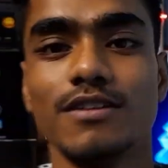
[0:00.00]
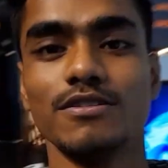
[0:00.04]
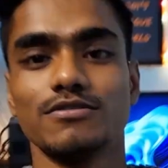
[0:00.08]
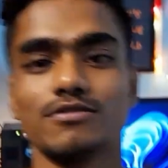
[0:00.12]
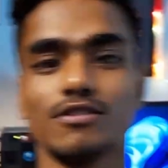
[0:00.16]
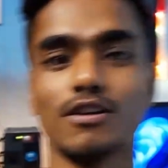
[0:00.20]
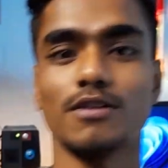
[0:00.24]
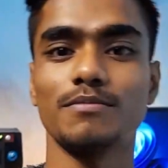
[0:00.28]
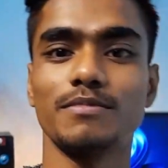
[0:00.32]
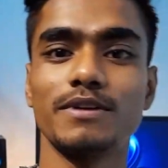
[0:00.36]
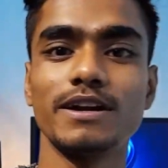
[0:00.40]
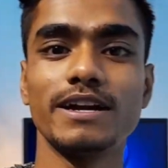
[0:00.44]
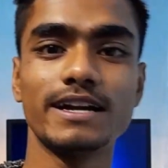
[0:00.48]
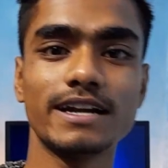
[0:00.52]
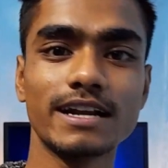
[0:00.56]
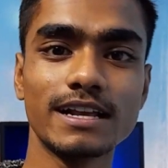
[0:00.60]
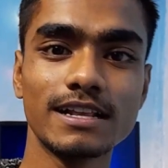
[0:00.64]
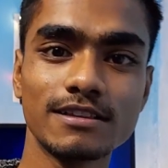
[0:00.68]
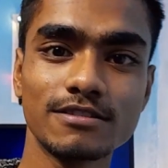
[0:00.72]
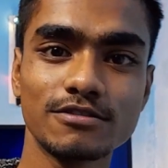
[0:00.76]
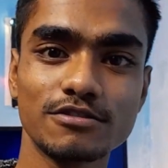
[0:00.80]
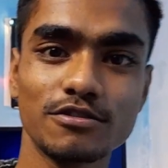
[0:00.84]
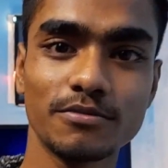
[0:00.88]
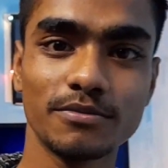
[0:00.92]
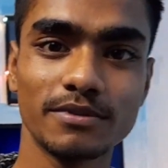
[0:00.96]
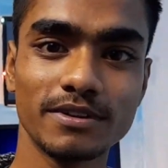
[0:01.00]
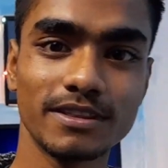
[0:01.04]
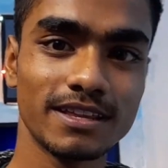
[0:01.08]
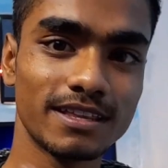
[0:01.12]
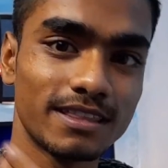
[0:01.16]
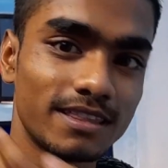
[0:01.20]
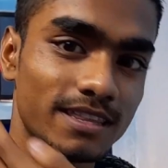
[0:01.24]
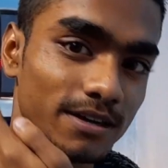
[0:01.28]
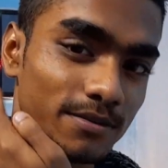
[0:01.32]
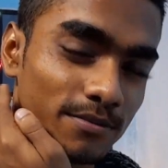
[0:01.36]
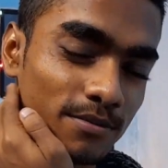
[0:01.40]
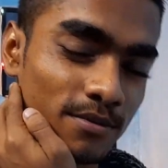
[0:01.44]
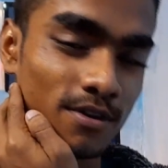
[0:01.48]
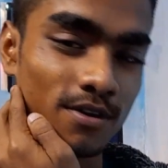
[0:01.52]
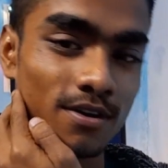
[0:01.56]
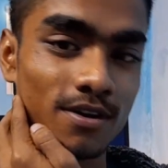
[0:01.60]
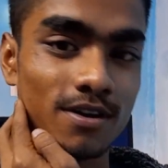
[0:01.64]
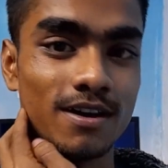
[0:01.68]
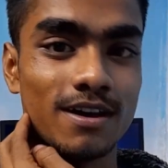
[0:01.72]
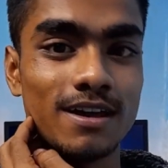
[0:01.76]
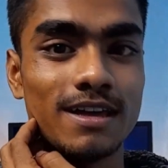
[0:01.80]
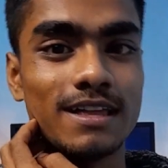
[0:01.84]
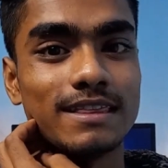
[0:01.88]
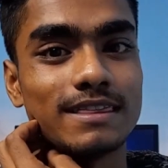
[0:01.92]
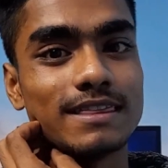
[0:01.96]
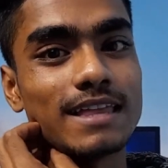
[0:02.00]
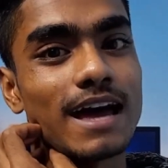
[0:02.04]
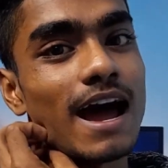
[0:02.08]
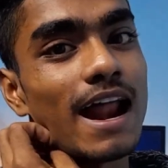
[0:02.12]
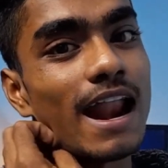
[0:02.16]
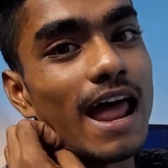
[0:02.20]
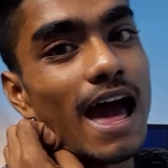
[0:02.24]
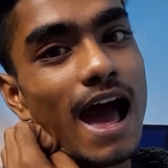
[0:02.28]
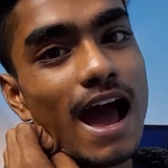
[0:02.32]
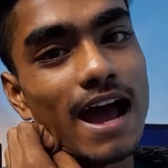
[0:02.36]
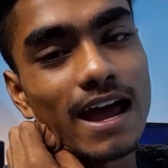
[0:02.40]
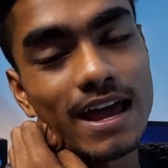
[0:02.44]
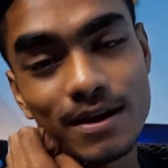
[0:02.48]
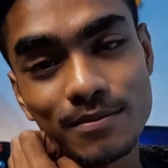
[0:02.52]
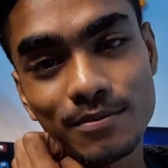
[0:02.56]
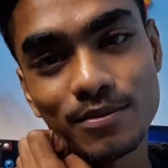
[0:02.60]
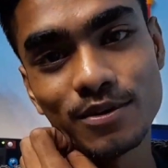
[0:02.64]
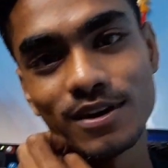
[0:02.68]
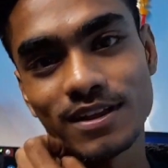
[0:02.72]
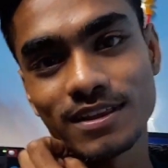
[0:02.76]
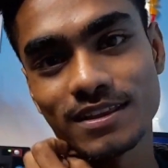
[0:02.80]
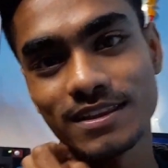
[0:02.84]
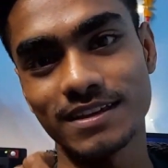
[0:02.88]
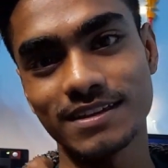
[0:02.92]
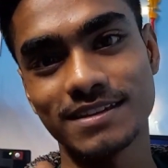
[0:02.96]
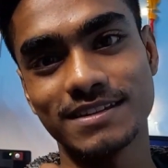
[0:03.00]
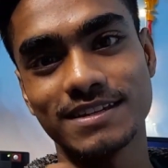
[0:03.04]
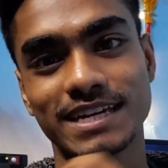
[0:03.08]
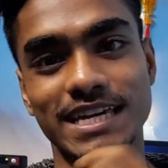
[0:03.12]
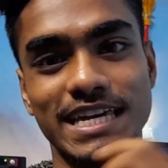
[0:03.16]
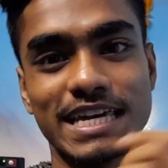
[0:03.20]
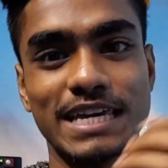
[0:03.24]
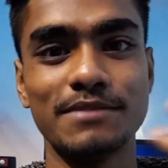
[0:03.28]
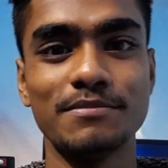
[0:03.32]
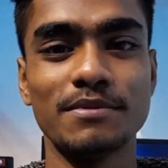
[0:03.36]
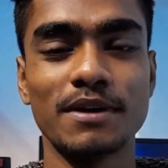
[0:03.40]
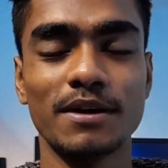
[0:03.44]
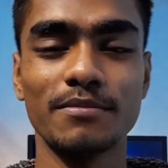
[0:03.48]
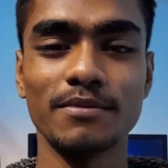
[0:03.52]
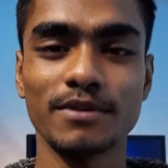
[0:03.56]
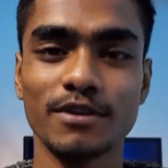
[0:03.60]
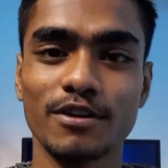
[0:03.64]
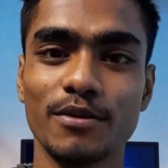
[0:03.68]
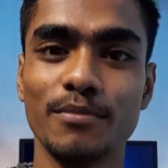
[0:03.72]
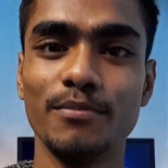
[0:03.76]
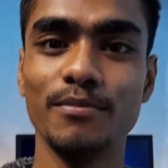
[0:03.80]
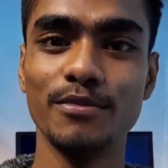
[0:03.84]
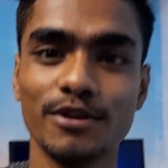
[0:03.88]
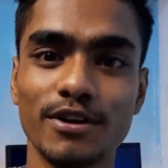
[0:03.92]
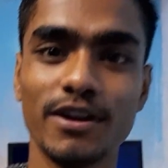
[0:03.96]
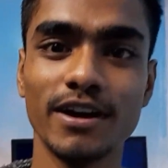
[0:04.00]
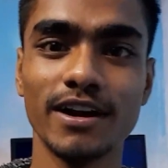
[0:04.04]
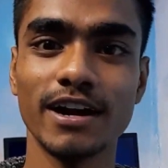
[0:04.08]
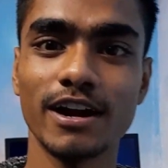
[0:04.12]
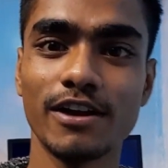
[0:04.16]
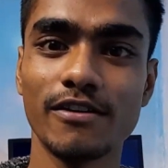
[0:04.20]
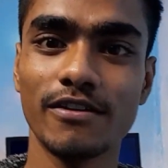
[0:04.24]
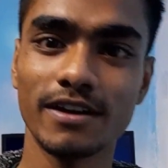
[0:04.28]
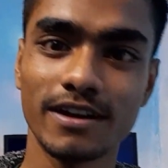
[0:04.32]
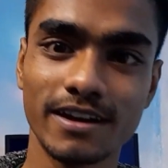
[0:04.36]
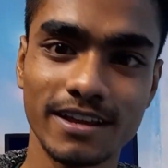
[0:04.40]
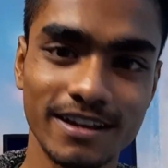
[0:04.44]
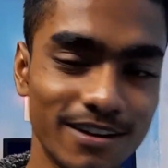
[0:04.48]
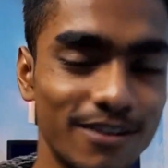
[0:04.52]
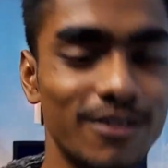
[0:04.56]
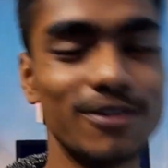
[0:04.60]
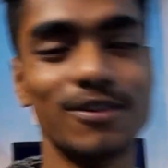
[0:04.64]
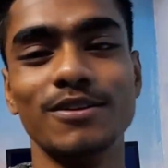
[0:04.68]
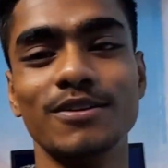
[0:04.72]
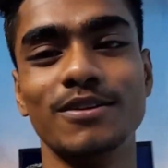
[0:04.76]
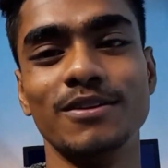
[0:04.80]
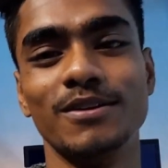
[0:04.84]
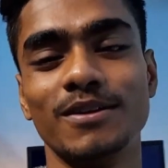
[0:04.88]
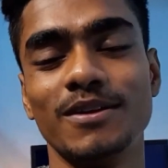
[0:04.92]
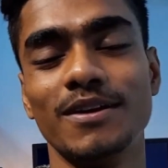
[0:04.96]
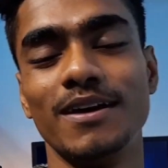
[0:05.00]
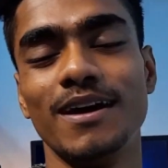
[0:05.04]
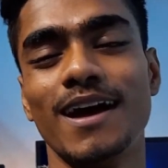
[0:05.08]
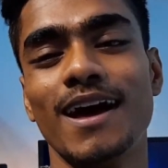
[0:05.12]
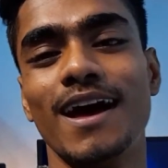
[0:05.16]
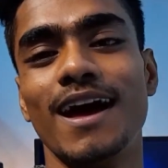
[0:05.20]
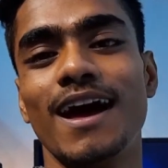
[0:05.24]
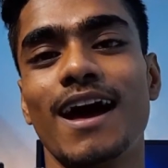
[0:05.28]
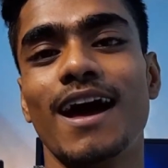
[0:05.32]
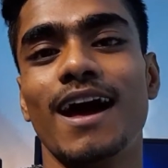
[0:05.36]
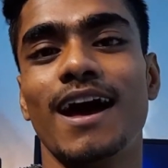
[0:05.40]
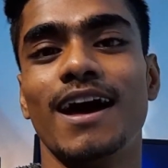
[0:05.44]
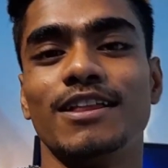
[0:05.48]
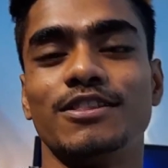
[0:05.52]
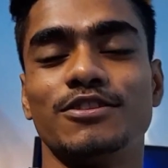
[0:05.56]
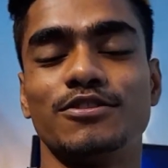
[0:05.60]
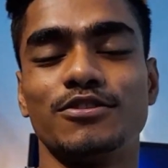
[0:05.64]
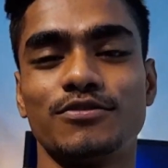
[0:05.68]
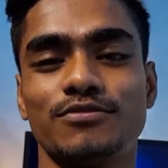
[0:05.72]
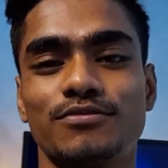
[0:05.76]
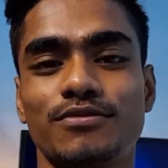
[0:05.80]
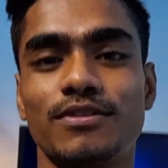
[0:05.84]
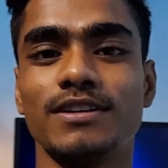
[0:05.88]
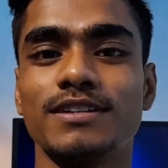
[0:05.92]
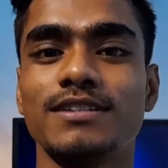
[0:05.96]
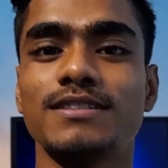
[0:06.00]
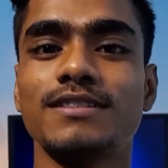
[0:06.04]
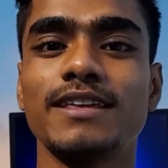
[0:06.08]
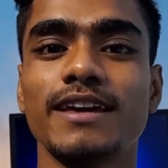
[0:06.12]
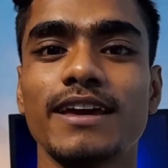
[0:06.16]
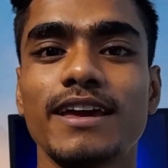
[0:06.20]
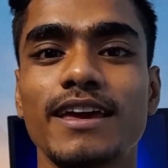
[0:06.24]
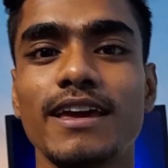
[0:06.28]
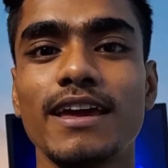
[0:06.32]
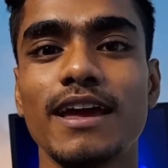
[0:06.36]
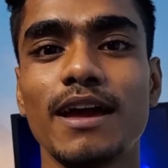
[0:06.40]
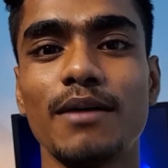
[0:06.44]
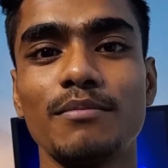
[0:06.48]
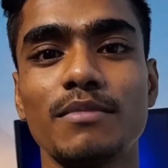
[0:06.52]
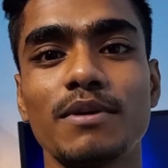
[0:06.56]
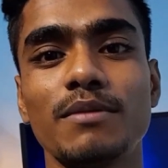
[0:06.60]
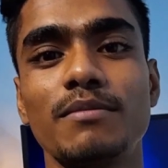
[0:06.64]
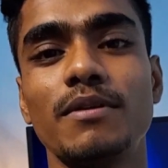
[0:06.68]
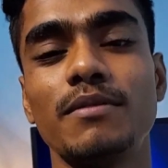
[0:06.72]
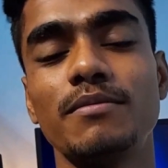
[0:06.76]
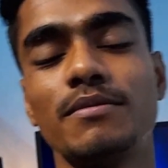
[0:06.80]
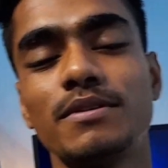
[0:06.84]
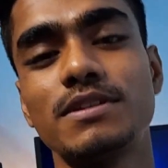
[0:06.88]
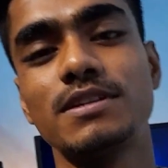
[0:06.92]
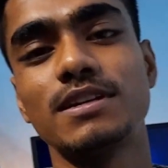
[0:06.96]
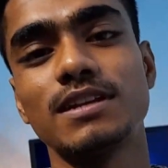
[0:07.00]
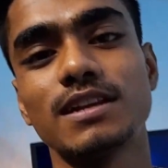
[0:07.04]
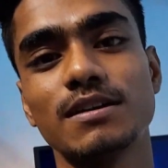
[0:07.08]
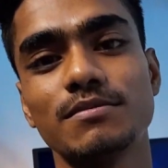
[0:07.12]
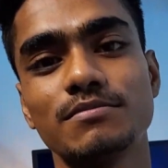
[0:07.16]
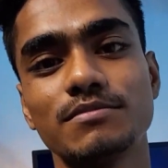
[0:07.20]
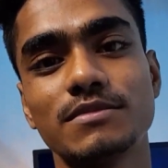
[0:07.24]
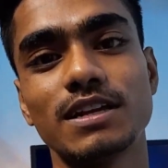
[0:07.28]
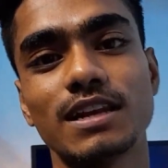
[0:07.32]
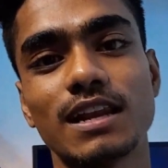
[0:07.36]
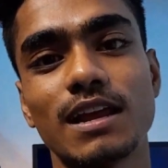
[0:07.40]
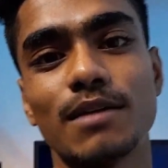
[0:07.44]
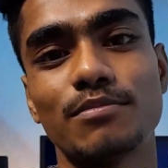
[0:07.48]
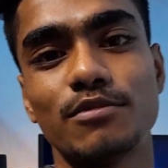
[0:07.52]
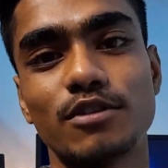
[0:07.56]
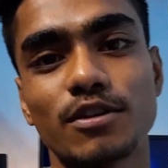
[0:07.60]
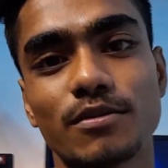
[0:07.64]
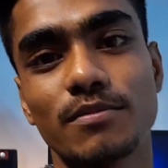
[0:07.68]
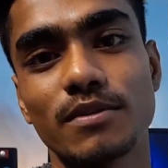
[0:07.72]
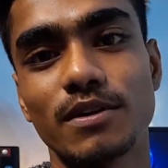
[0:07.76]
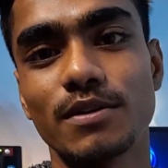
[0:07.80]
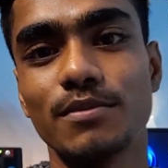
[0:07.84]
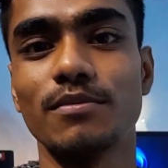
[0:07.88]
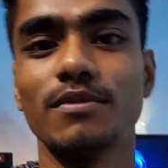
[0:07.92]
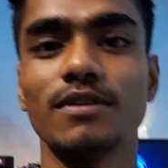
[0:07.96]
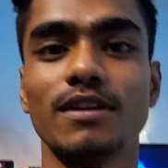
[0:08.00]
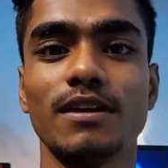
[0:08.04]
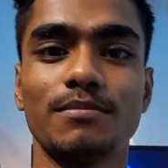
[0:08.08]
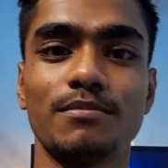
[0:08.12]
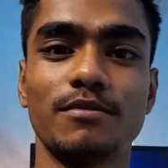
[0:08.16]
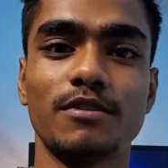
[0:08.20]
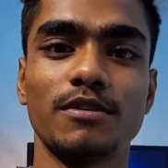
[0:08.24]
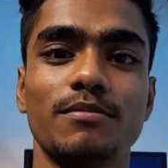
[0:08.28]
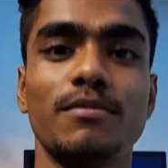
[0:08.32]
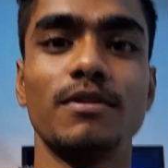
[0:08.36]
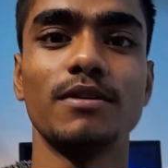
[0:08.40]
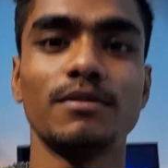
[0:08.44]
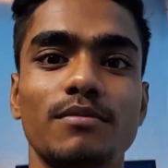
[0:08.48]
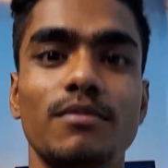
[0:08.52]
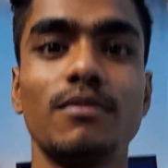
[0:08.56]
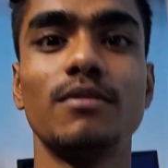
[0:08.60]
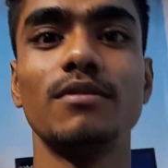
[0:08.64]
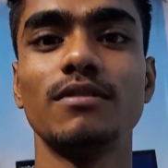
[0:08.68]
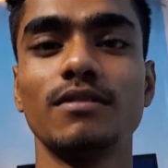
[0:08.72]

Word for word: সব ডিটেলস তোমাদের দেব তার আগে বলে দিই যে কিভাবে কম্পিউটার নেওয়া ঠিক হলো তো ফার্স্ট থেকেই আমি ভেবেছিলাম যে ল্যাপটপ নেব ল্যাপটপ নেব